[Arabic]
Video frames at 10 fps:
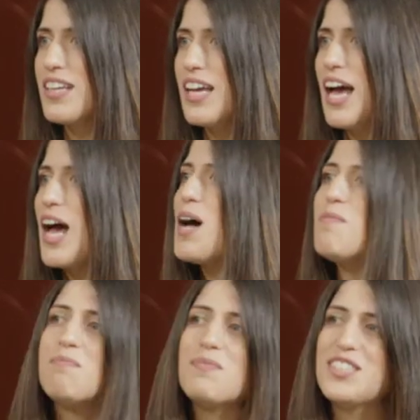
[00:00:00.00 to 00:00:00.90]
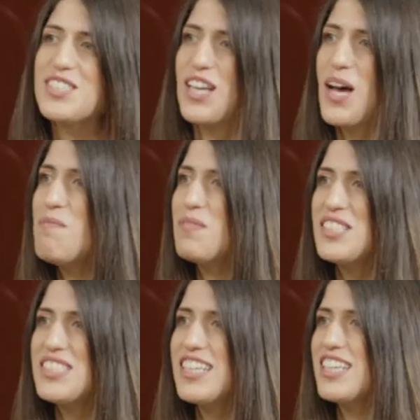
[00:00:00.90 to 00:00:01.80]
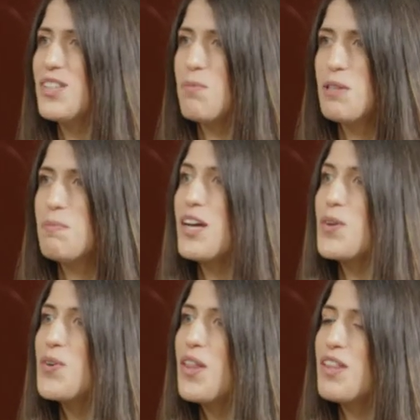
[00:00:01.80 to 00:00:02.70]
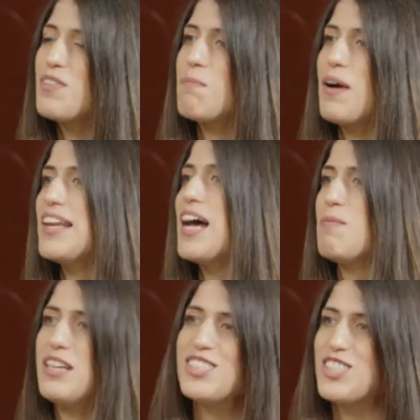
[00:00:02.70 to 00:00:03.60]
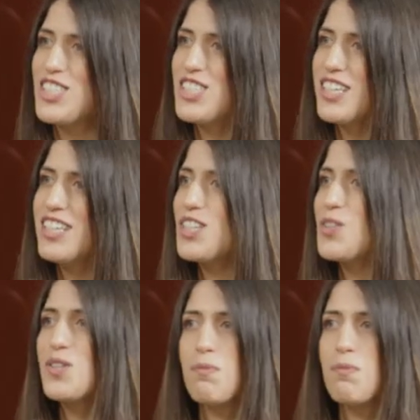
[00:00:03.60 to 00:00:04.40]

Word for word: أه. اهم شيء اهم شيء انه المطبخ يكون نظيف لما انا ابلش اشتغل يكون